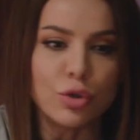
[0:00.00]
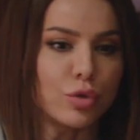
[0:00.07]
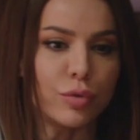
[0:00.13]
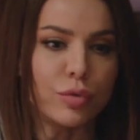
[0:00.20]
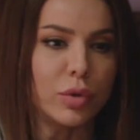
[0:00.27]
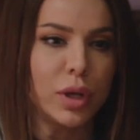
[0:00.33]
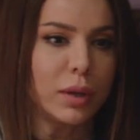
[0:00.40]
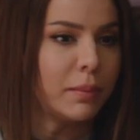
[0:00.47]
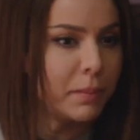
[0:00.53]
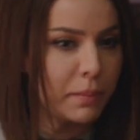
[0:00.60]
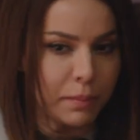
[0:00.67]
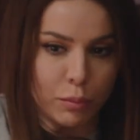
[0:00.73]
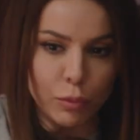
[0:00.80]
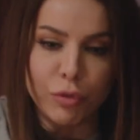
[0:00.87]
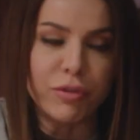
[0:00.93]
يشوفونا
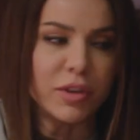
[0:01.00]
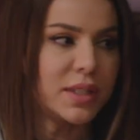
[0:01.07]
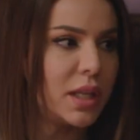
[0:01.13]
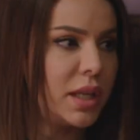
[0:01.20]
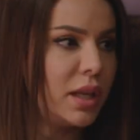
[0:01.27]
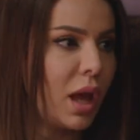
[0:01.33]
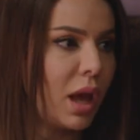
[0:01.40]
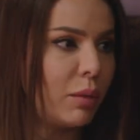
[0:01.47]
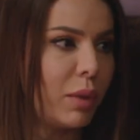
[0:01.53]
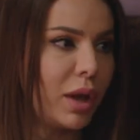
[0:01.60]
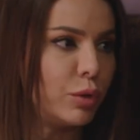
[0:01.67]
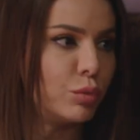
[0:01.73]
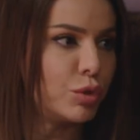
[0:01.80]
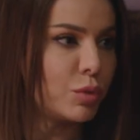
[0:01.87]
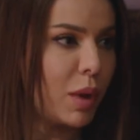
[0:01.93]
منفصلين عن
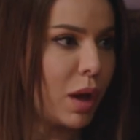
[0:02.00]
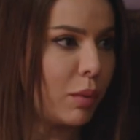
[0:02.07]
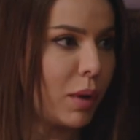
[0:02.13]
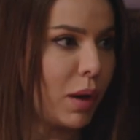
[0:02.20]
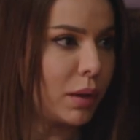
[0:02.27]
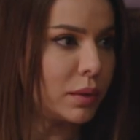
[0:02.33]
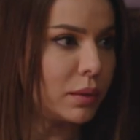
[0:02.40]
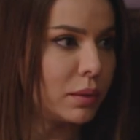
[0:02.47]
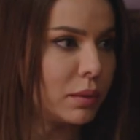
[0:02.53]
بعض ومش مع بعض